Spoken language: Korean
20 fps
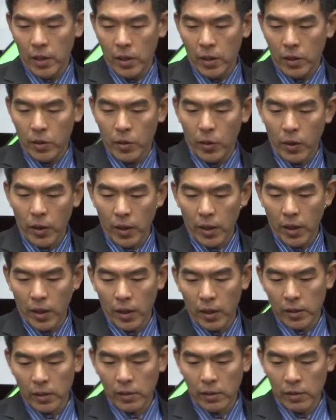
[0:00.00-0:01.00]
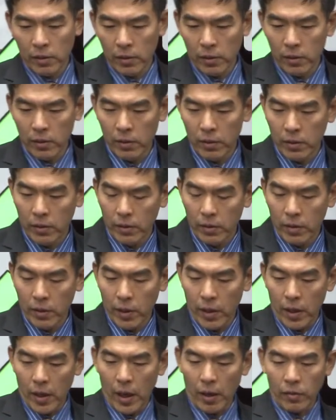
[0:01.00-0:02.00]
저희가 그
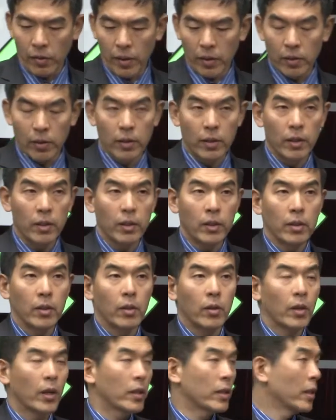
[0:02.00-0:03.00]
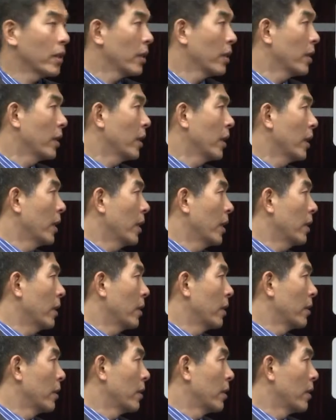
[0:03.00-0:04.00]
학생들 여러 가지
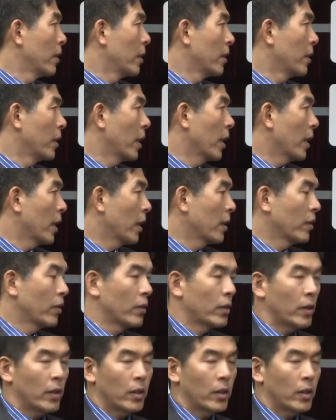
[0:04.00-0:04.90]
어, 얘기라든지